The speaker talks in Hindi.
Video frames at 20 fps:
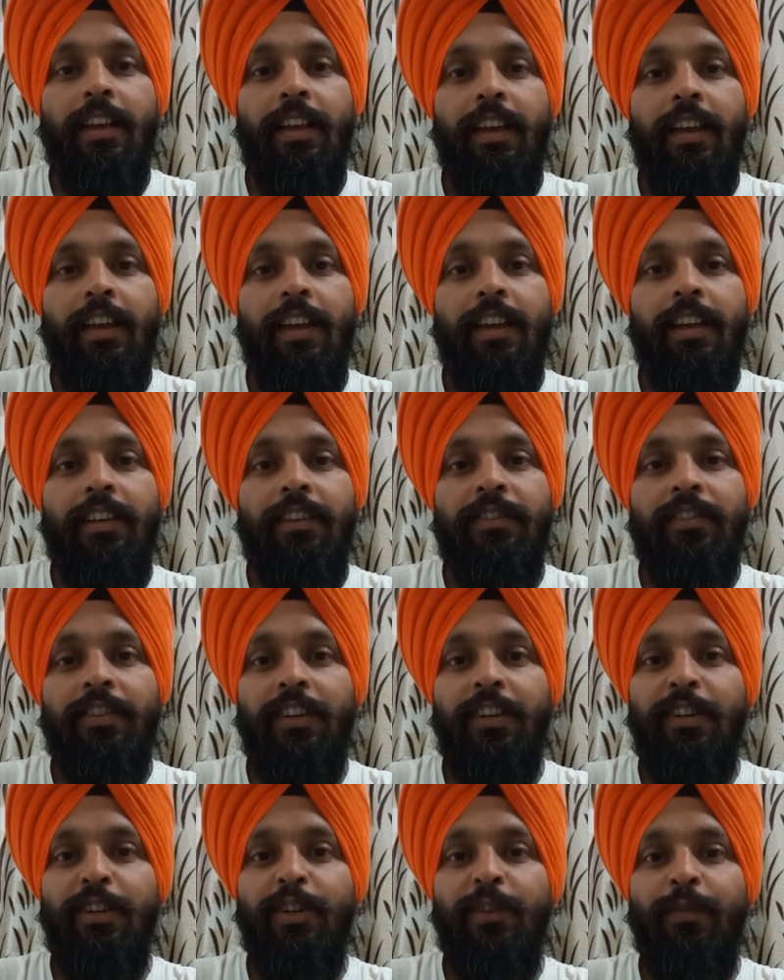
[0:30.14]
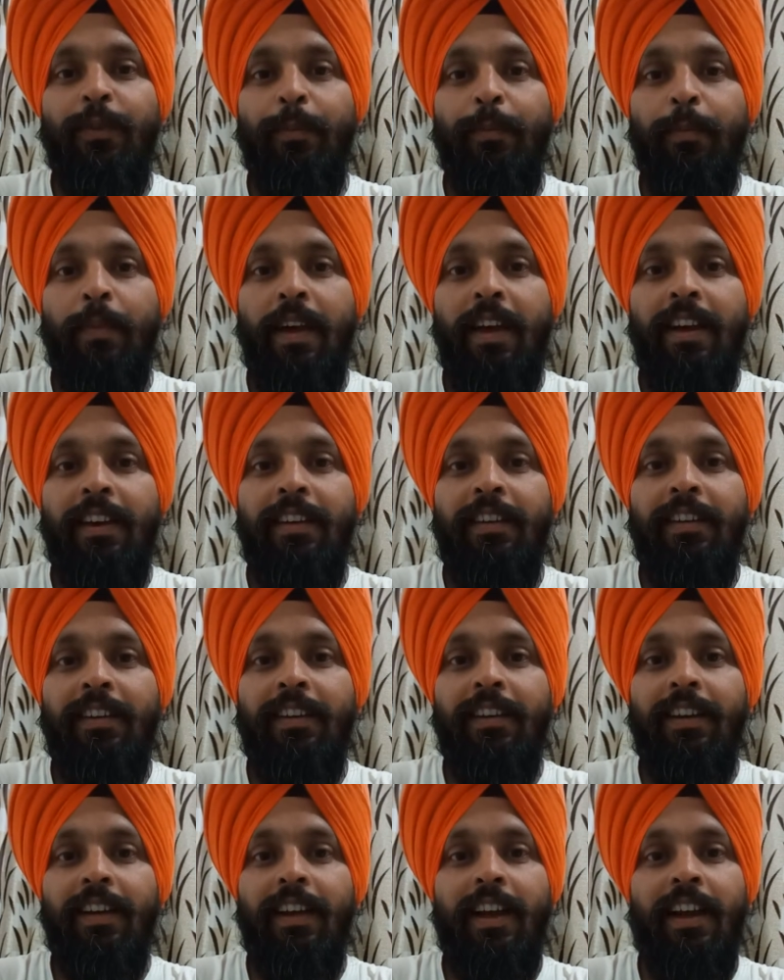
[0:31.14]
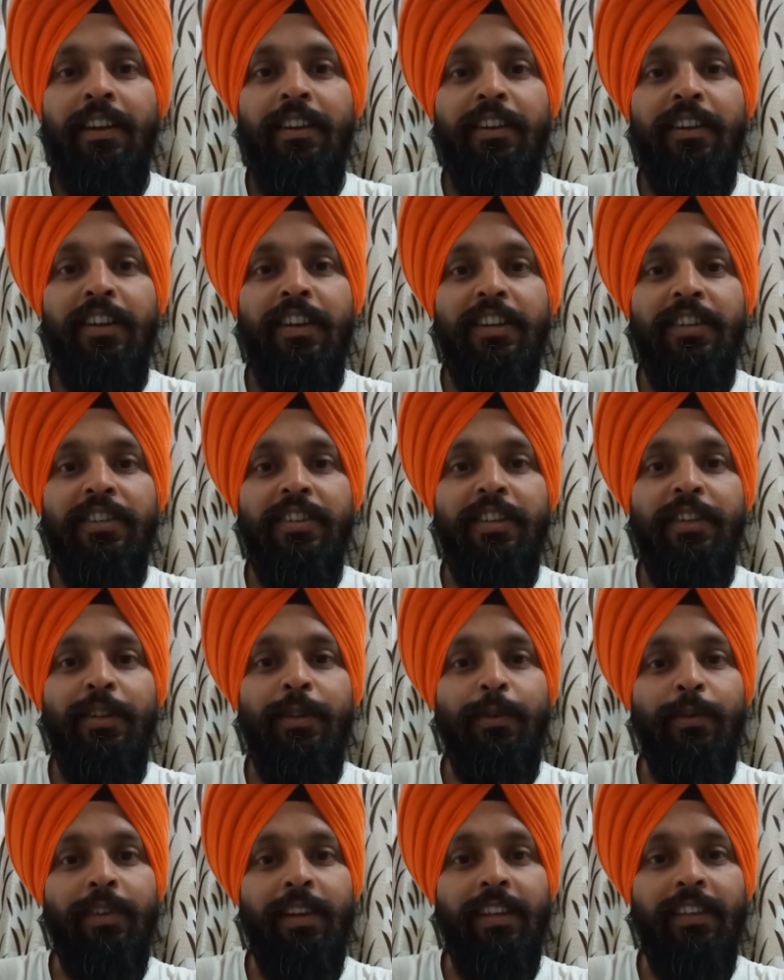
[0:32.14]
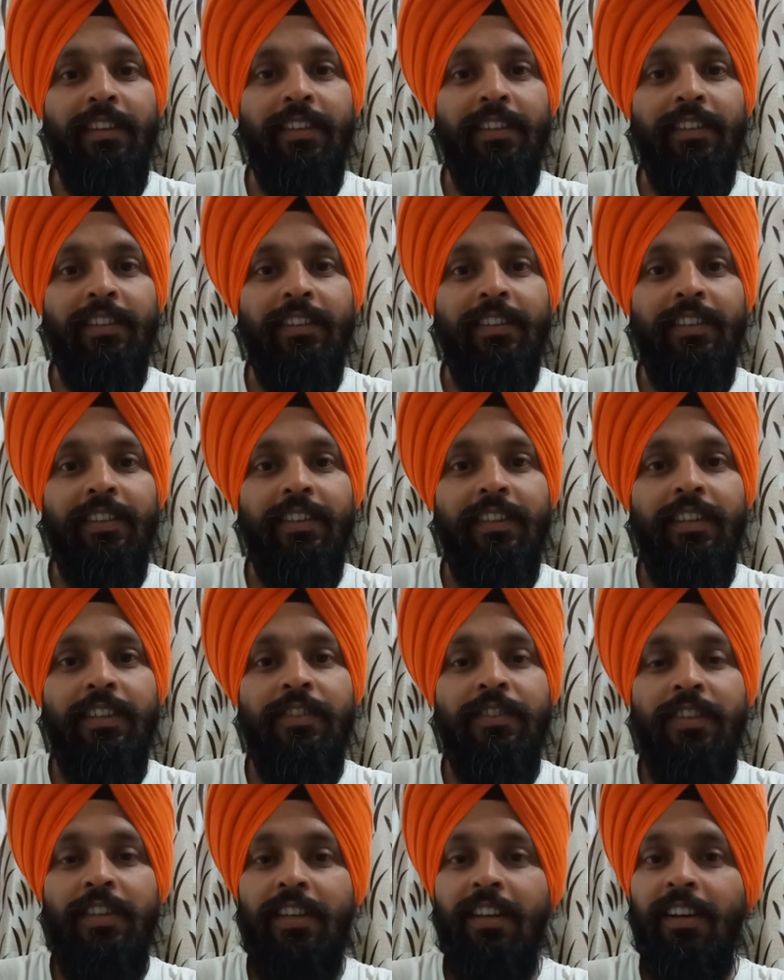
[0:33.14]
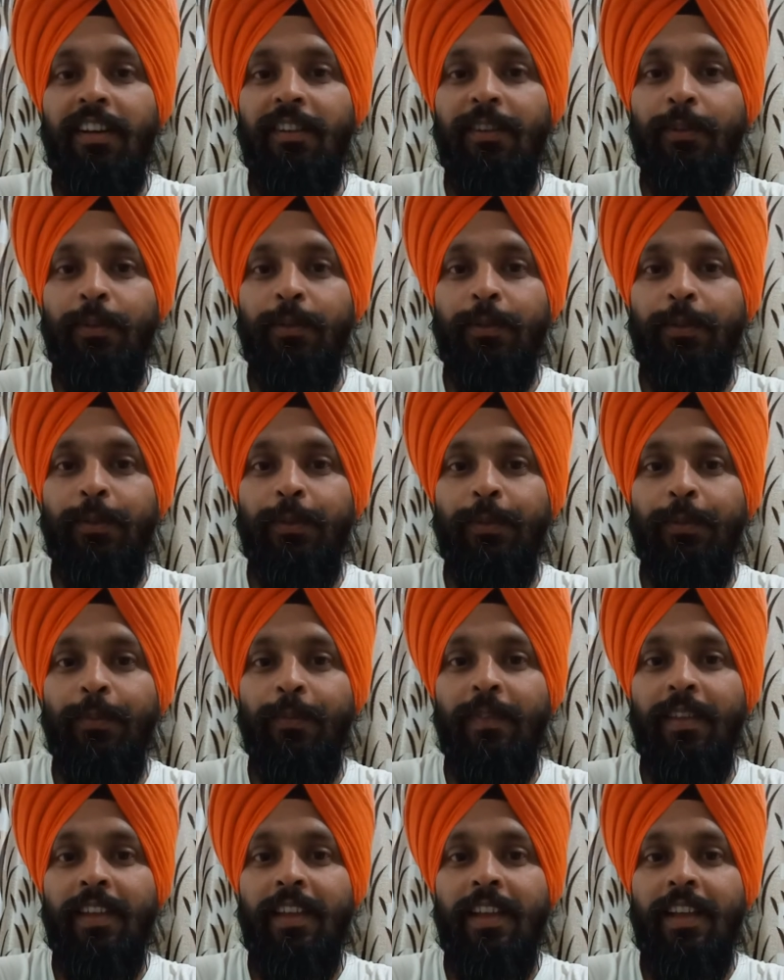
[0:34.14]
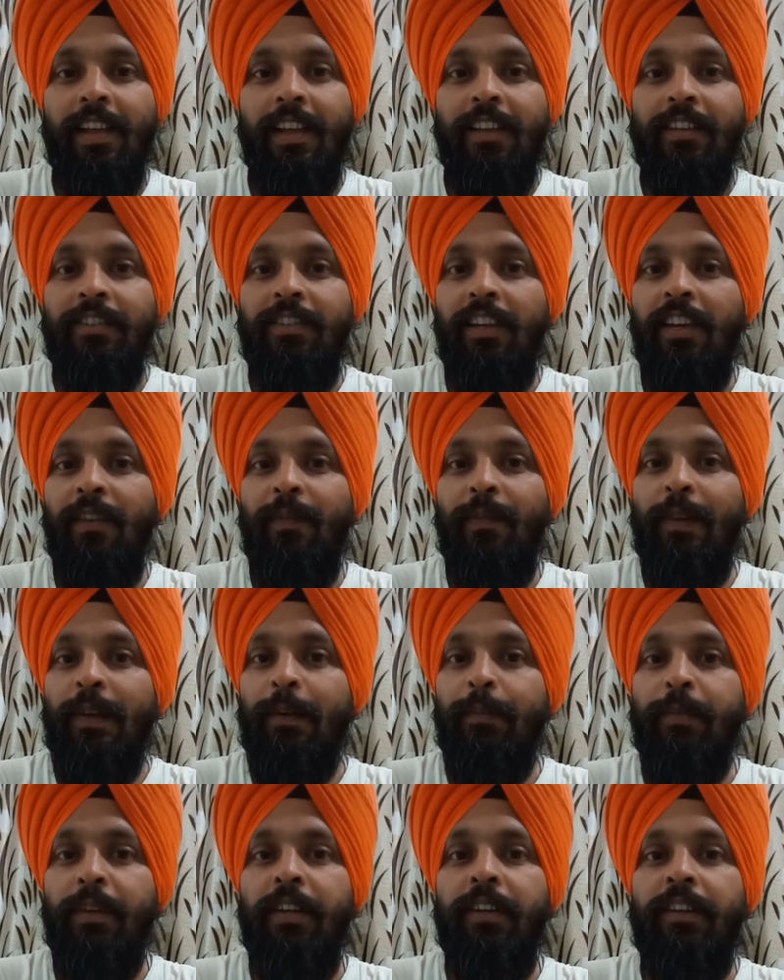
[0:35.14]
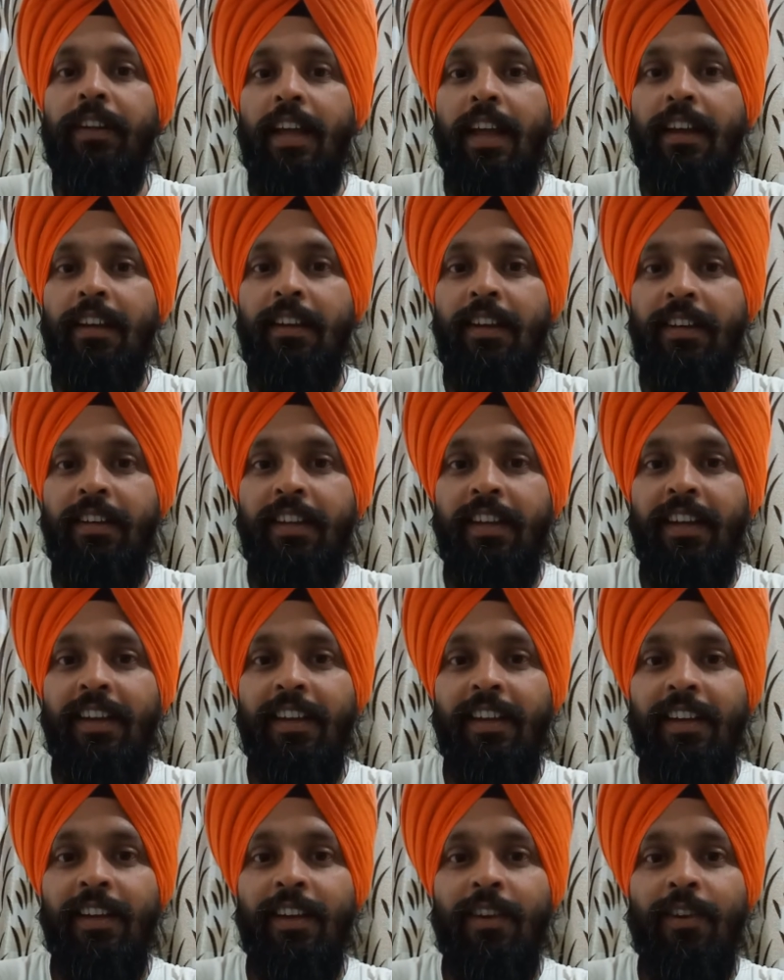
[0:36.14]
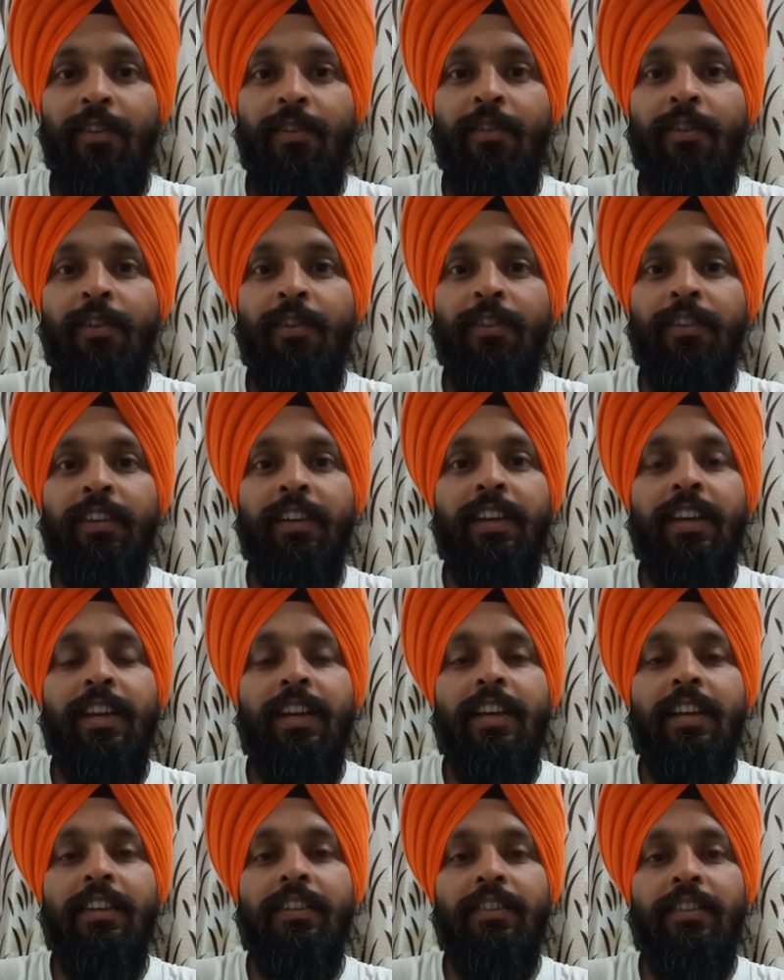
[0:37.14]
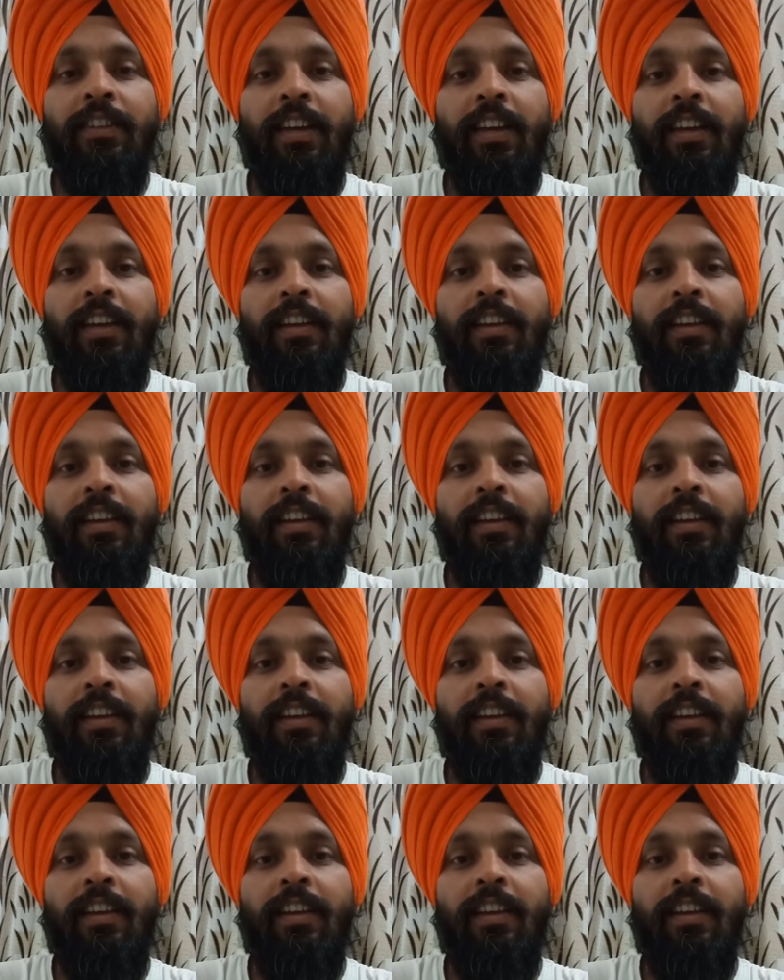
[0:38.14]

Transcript: ए जर्नी ऑफ अ मैन एंड ए नेशन टुगेदर जी हाँ दोस्तों ये फ़िल्म की टैगलाइन है और ये